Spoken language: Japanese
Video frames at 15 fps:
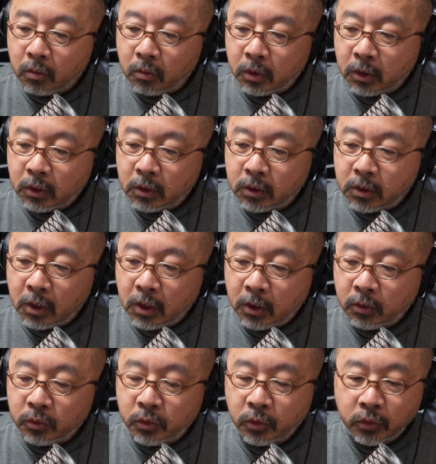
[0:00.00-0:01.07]
これがですね
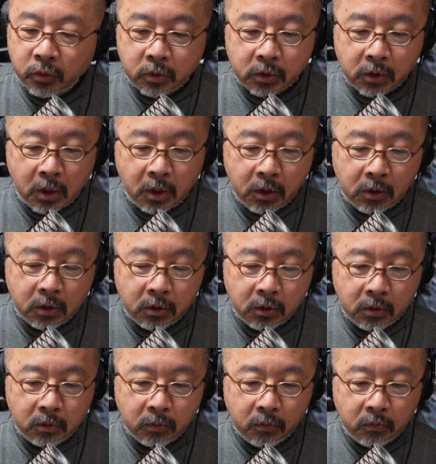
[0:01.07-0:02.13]
あの女優さ
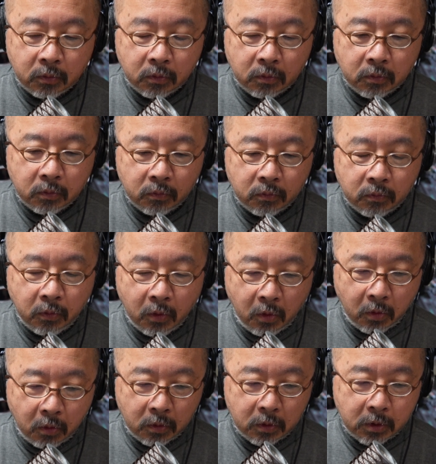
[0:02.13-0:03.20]
ん
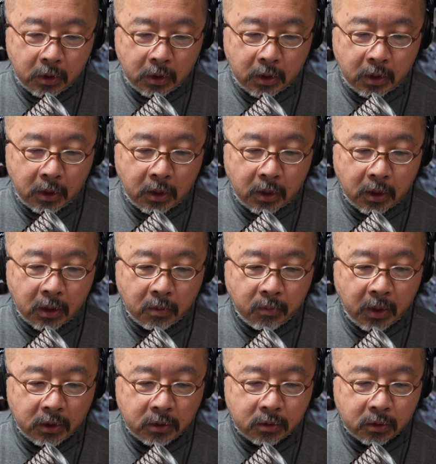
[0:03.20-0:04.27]
を、
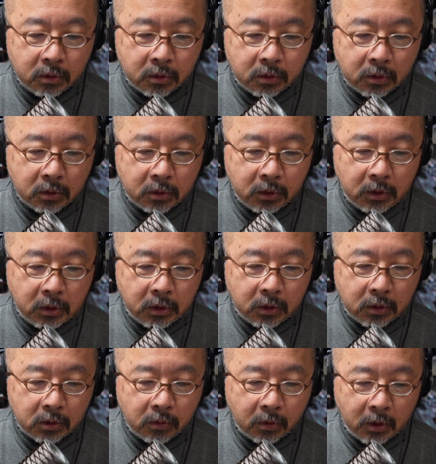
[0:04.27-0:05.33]
えーまあ、椅子
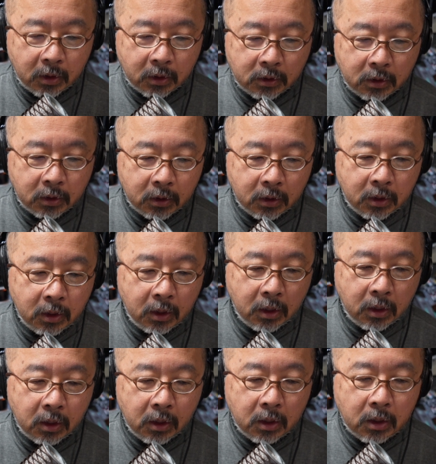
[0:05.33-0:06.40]
に座らせ
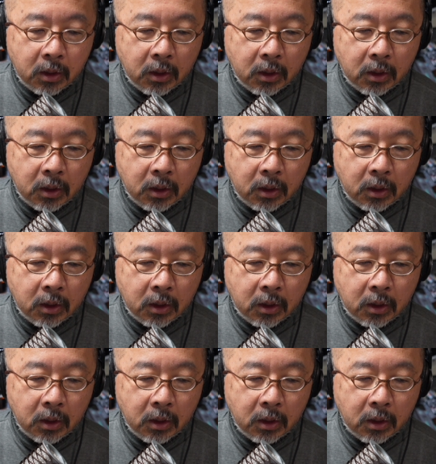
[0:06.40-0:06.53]
て、